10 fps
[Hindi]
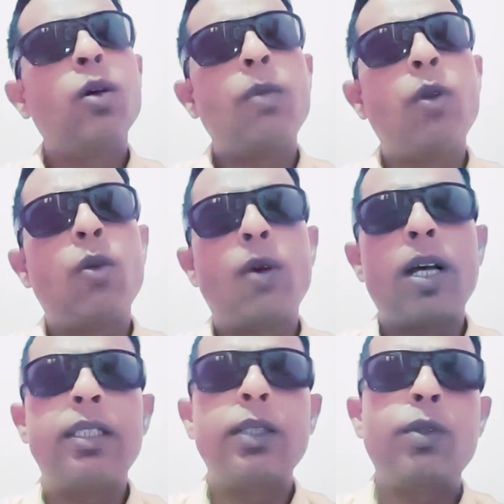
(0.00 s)
तो हम लोग
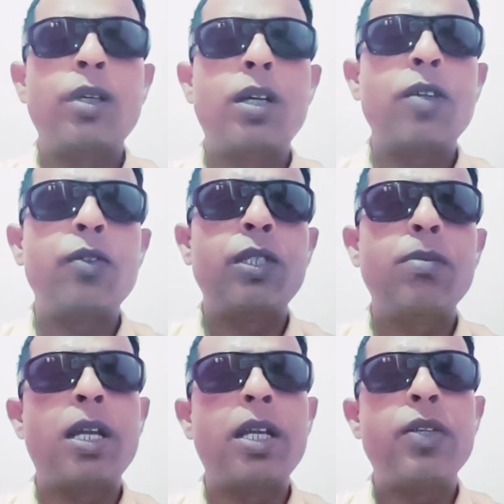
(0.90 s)
वहाँ से गुड़गांव
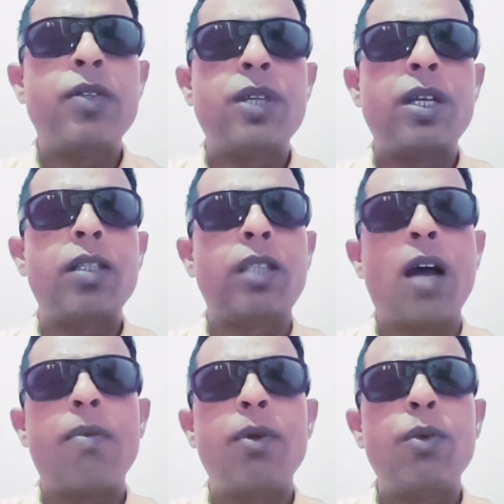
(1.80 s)
से मानेसर
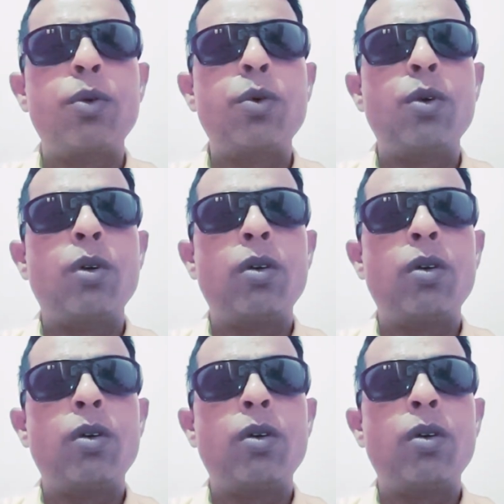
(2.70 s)
ताबड़ू